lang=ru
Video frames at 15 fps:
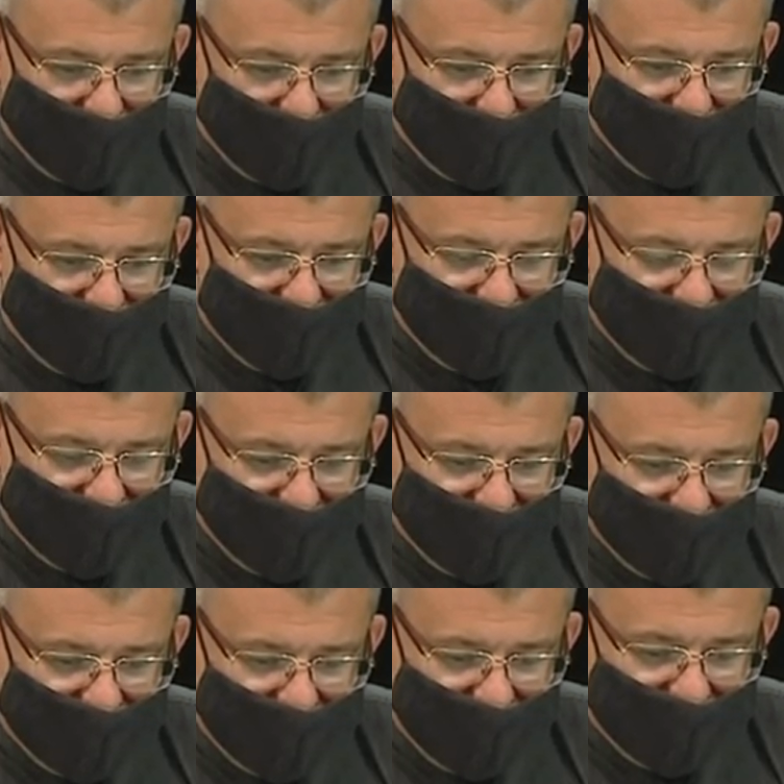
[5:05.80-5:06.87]

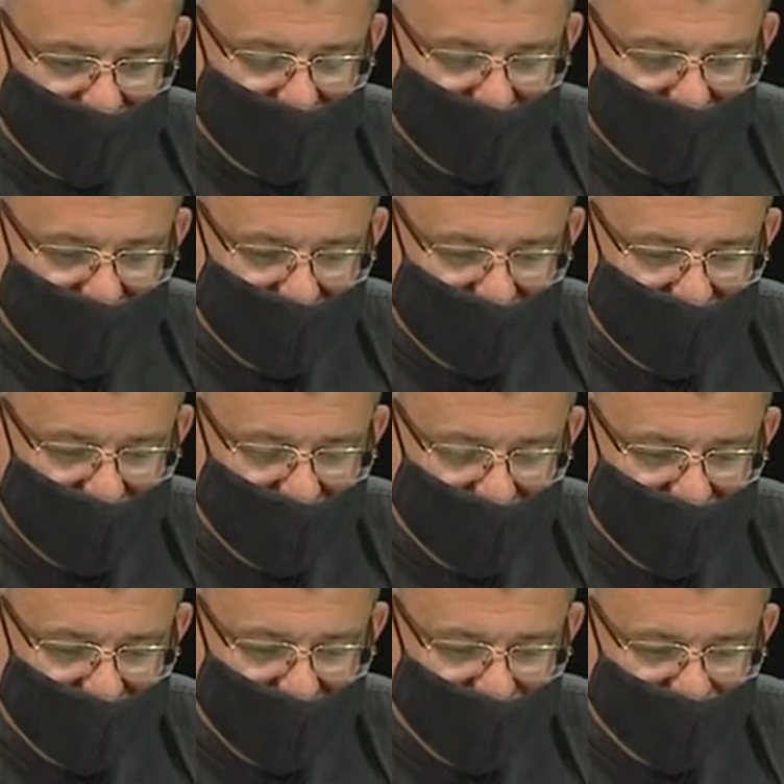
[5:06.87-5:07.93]
Здесь
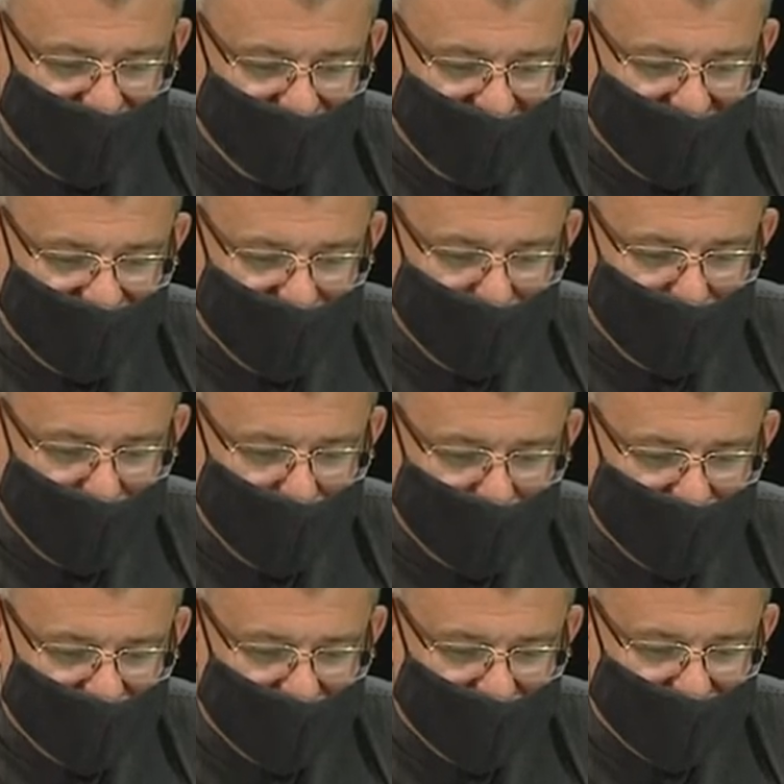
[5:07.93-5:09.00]
первую
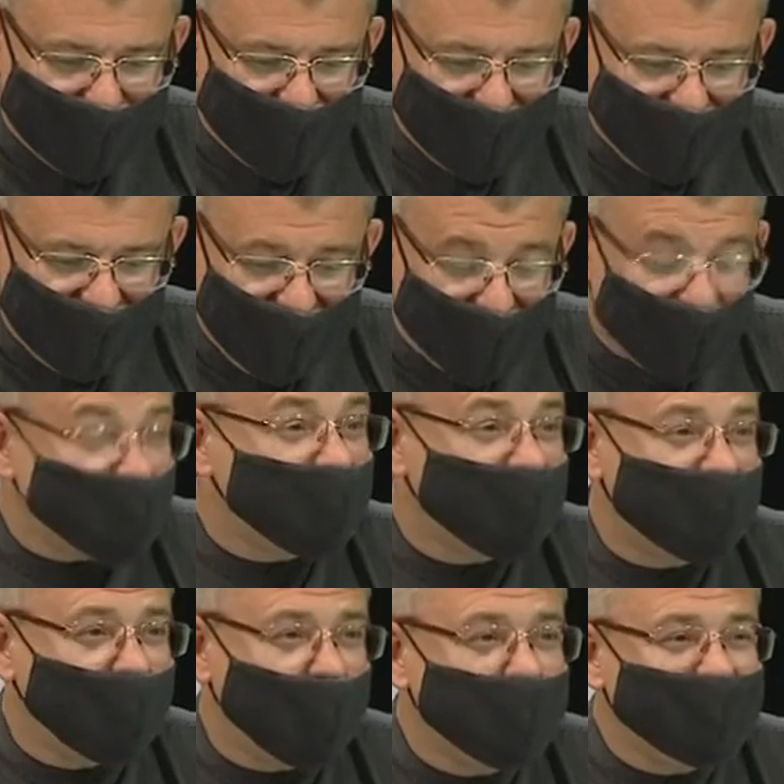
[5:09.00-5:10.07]
очередь нужно понять, что
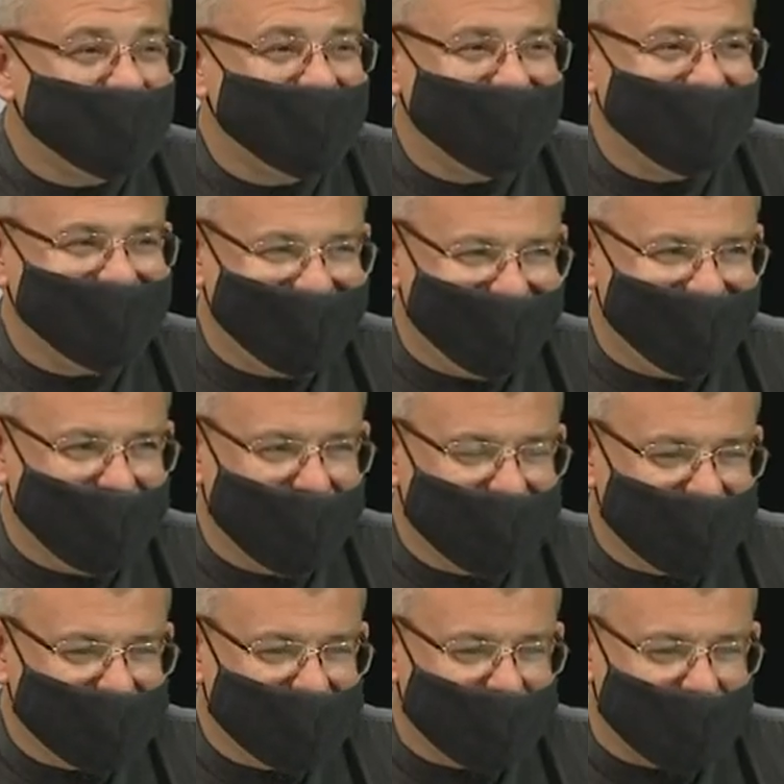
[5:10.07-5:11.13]
это очень
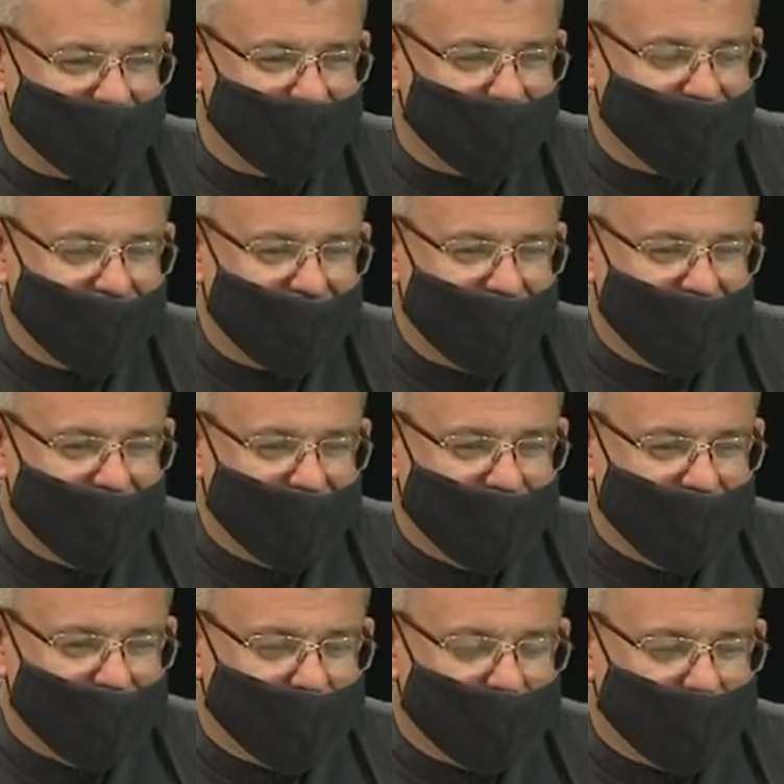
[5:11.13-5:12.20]
интересно,
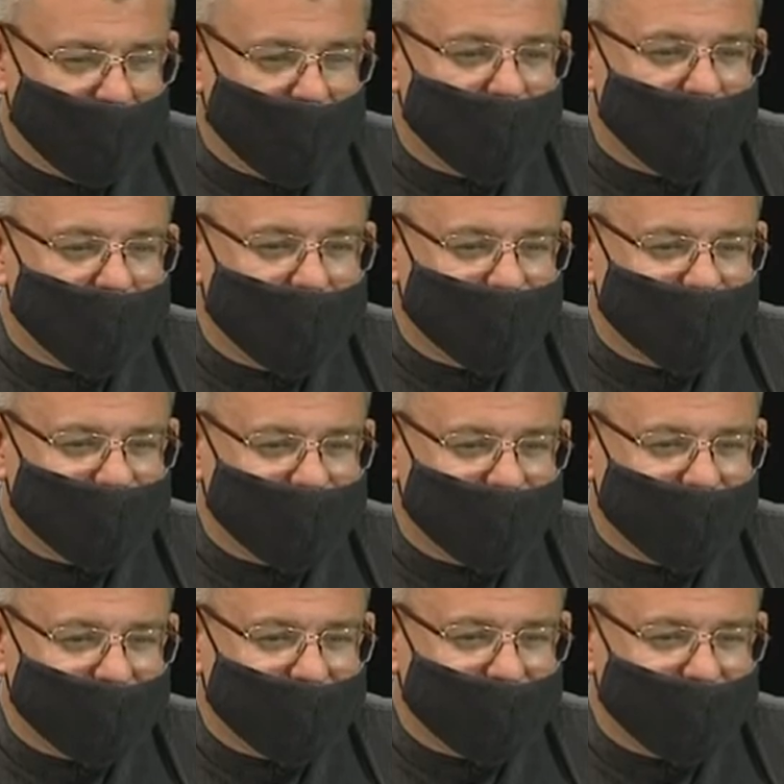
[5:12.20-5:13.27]
но
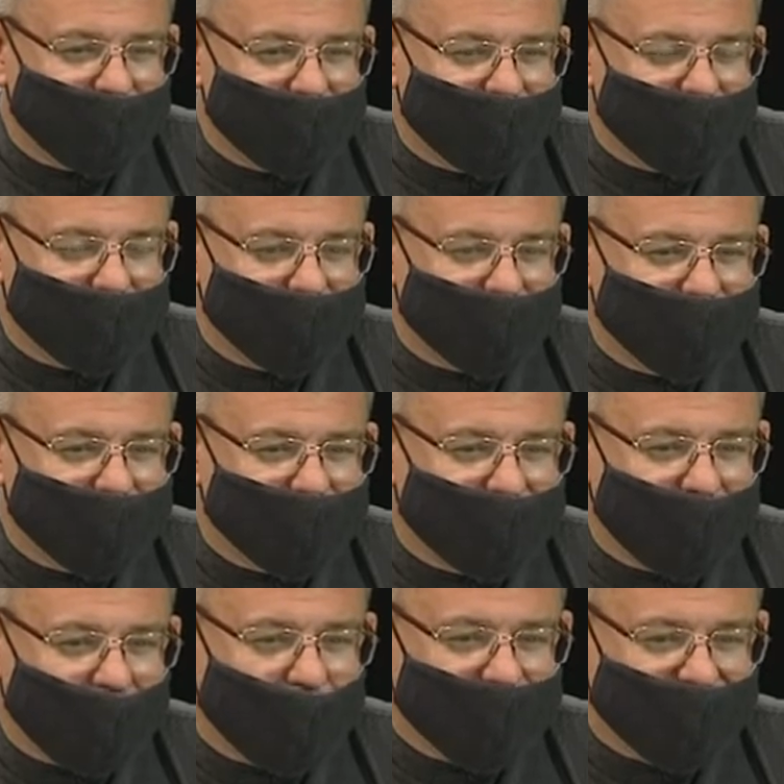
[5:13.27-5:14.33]

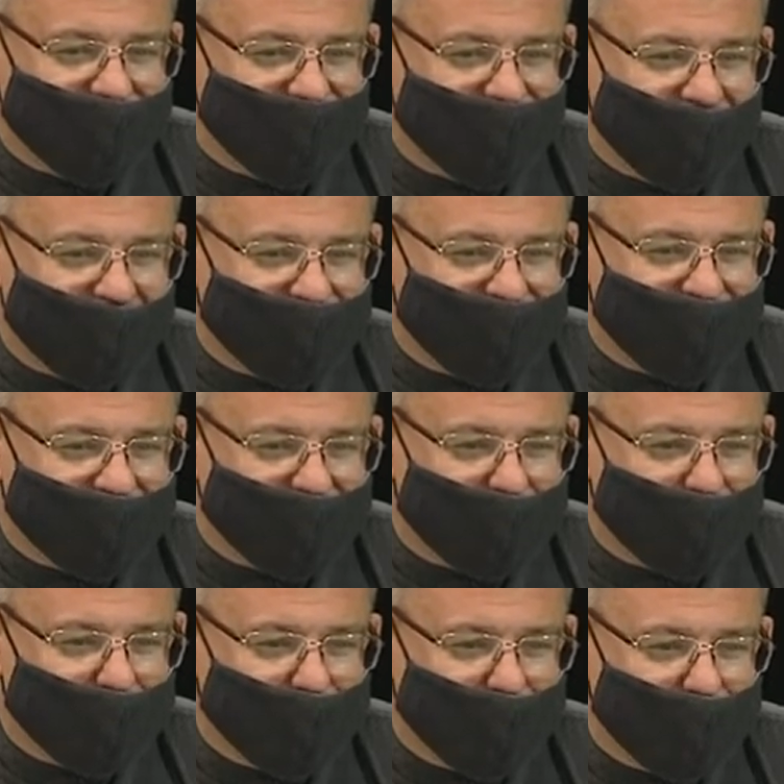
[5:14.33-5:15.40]
очень важно
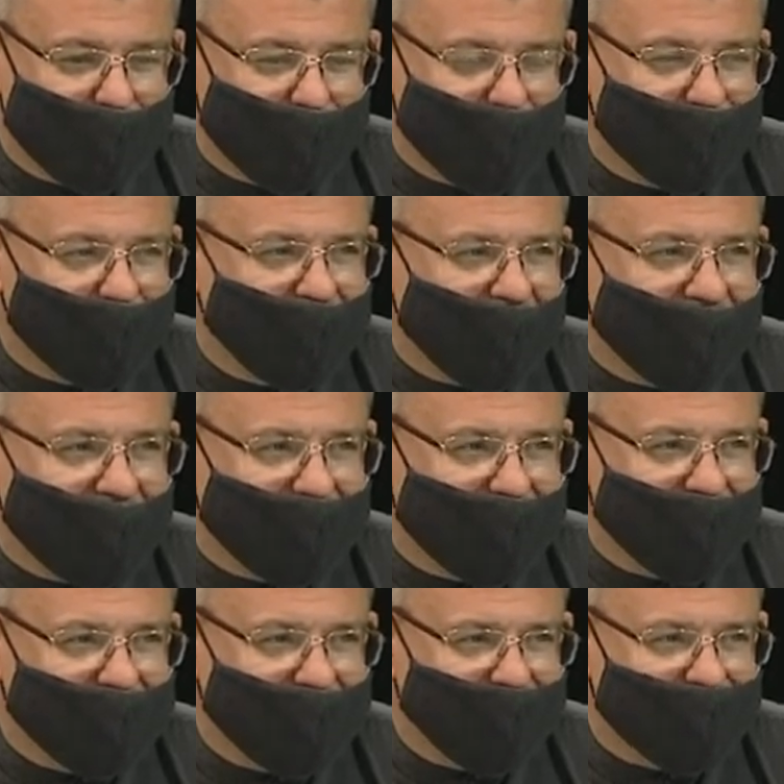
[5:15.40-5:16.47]
тонкую
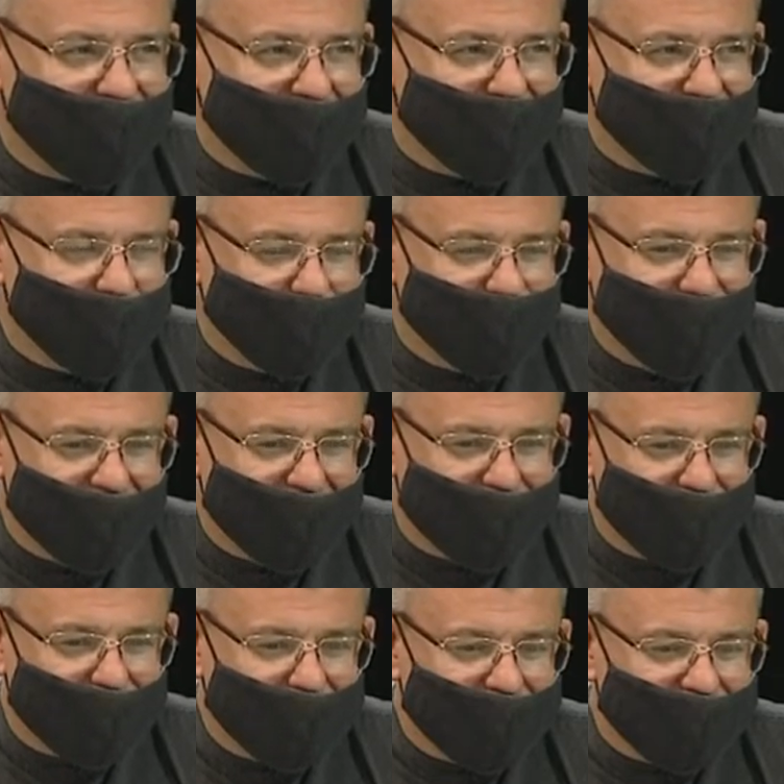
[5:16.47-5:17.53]
грань не
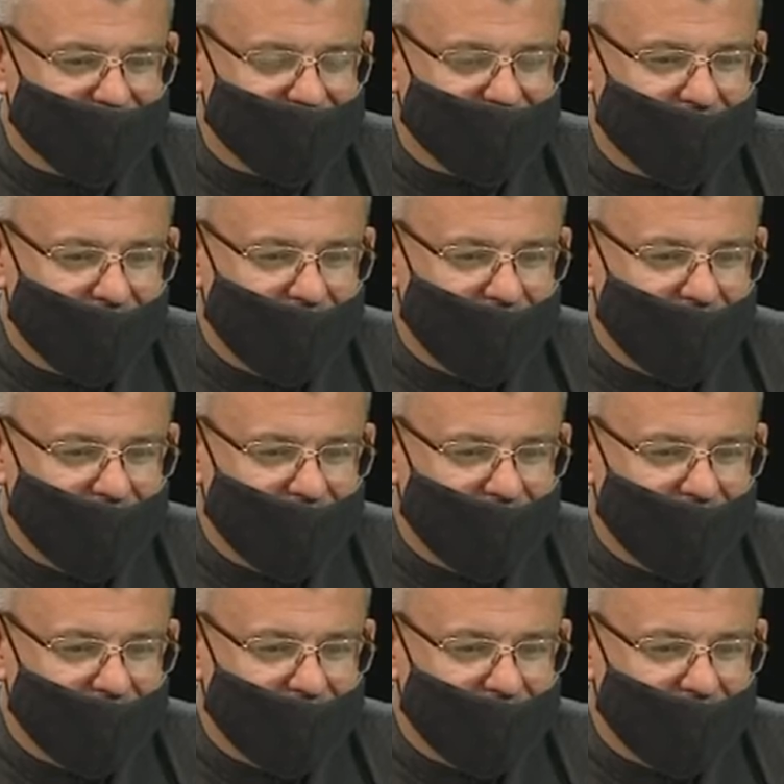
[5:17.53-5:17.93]
переступить. То есть